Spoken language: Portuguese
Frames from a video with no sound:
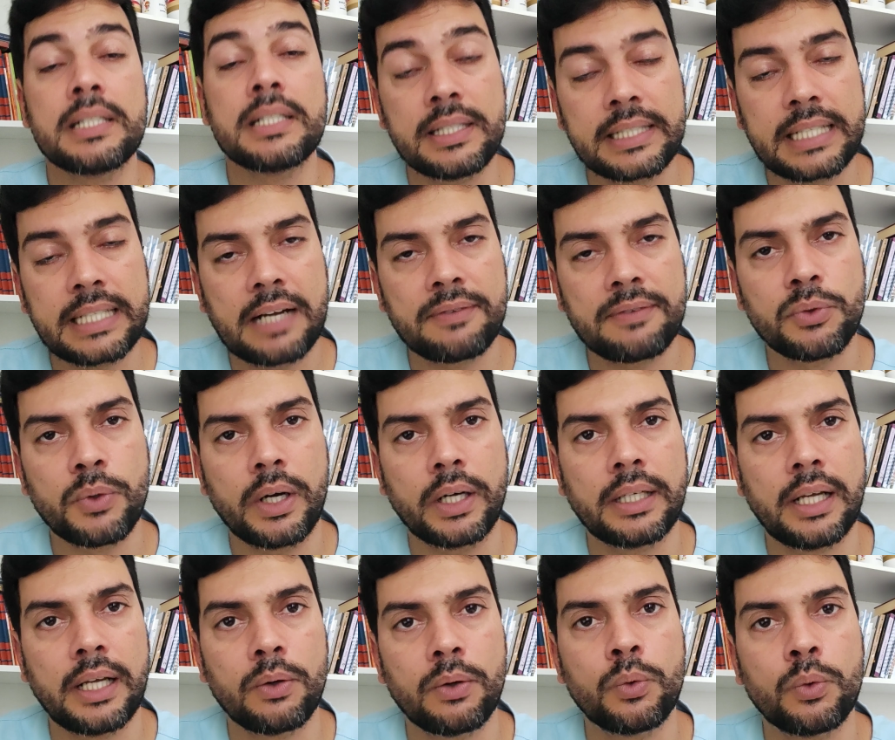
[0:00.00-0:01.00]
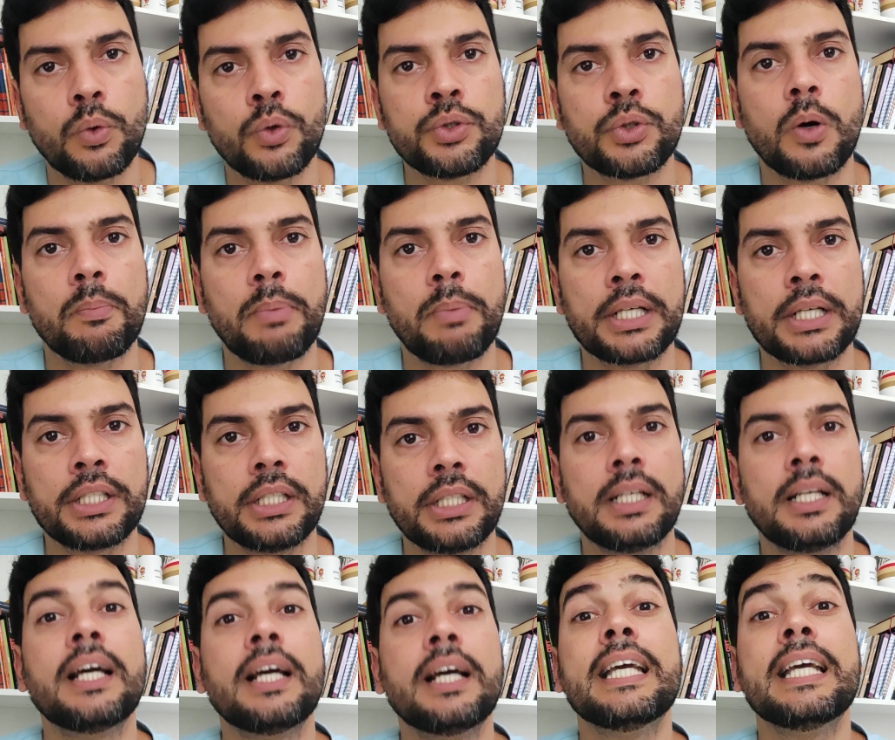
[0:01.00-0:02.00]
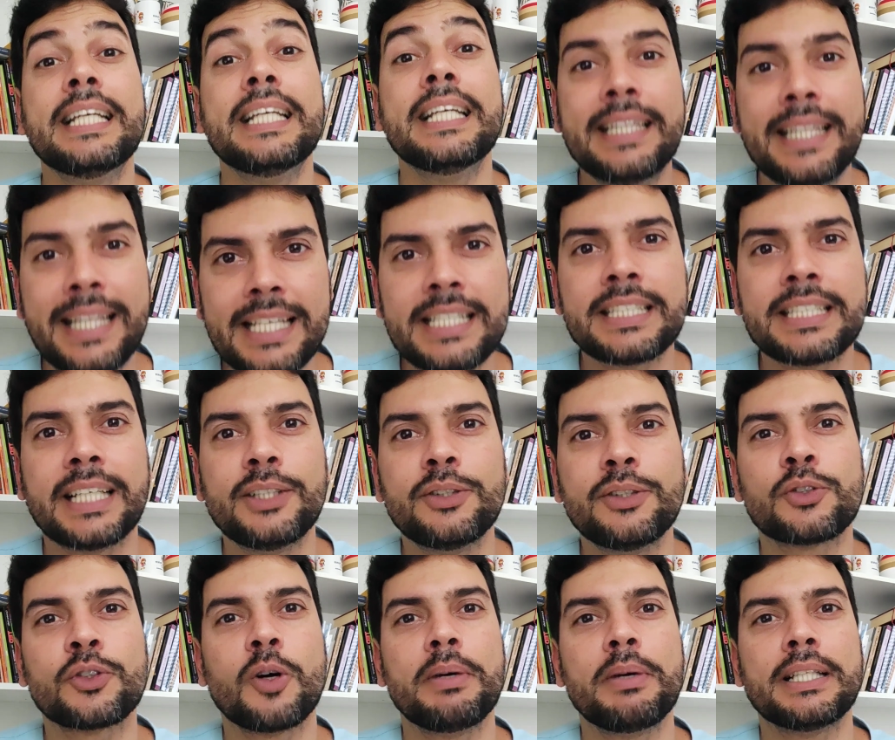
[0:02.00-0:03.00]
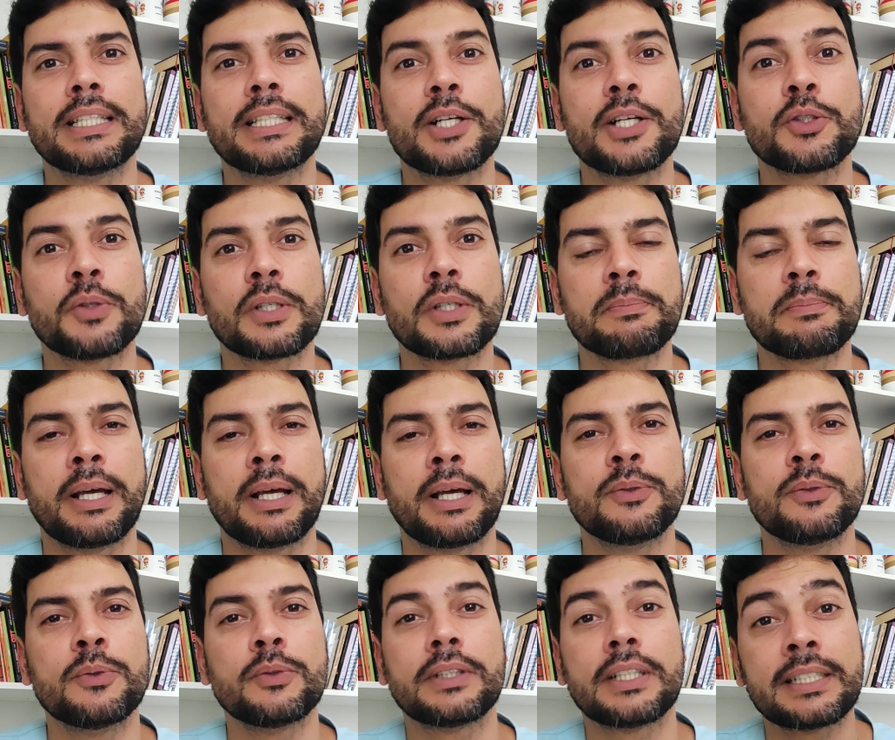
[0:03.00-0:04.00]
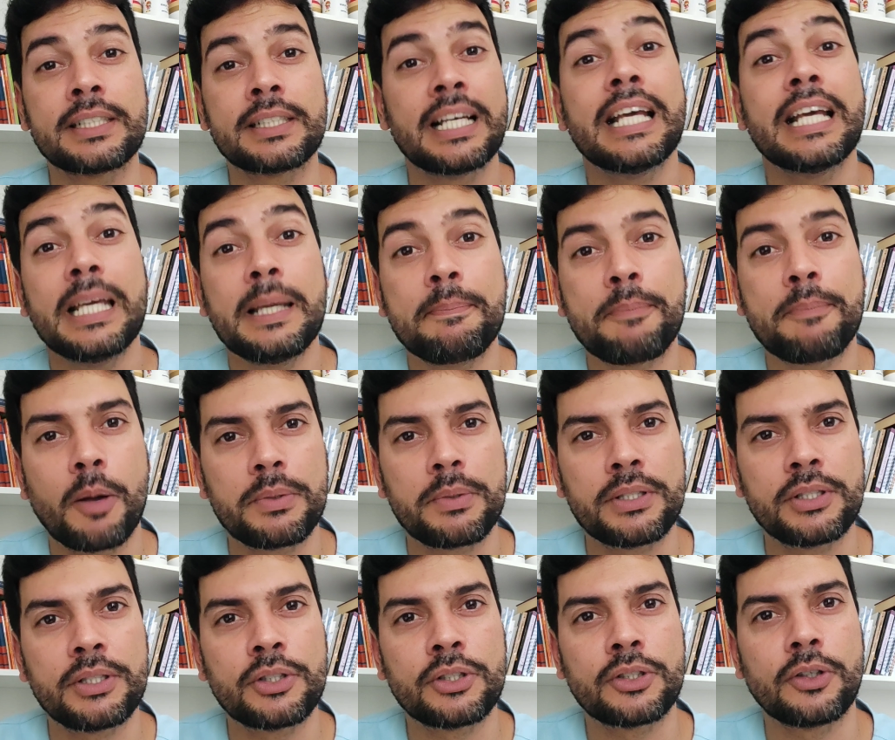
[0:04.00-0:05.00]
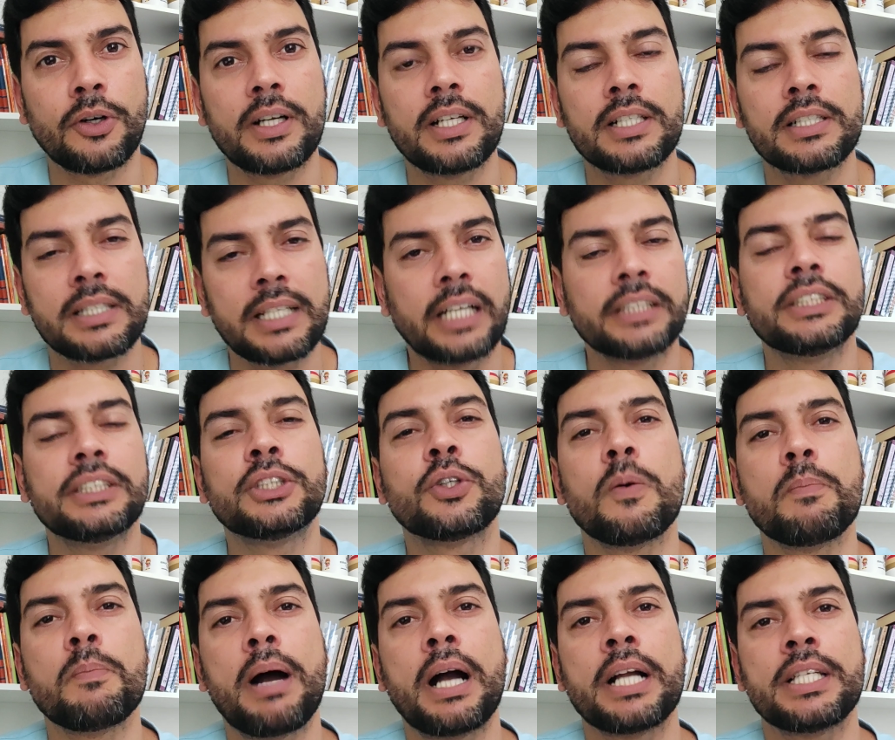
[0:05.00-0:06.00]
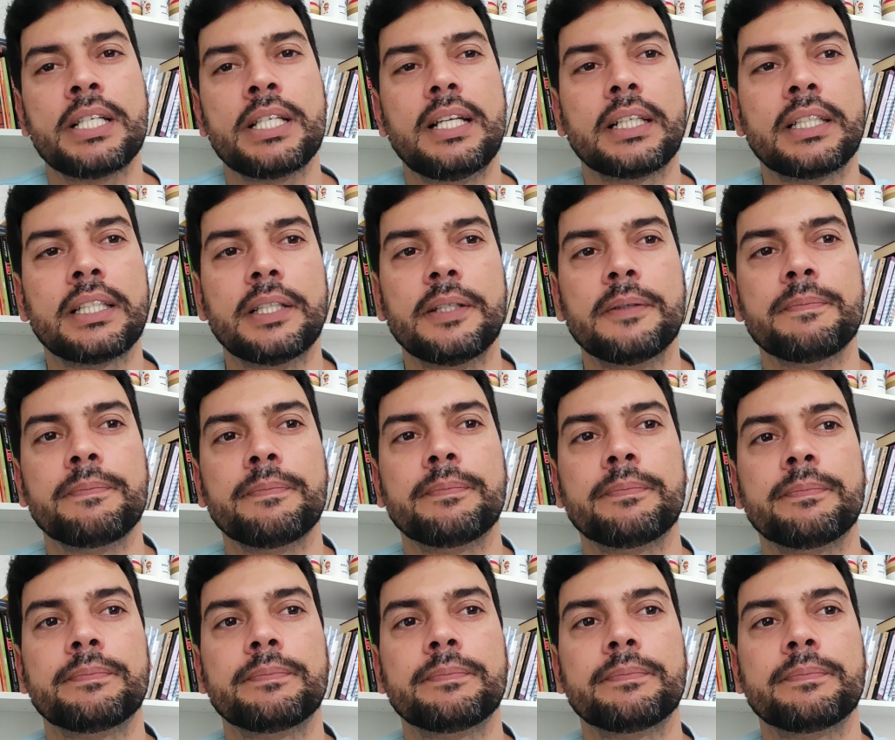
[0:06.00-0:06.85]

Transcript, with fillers: Se inscreve no canal, curte, compartilha e deixa aí nos comentários suas perguntas e próprias histórias que a gente compartilha aqui.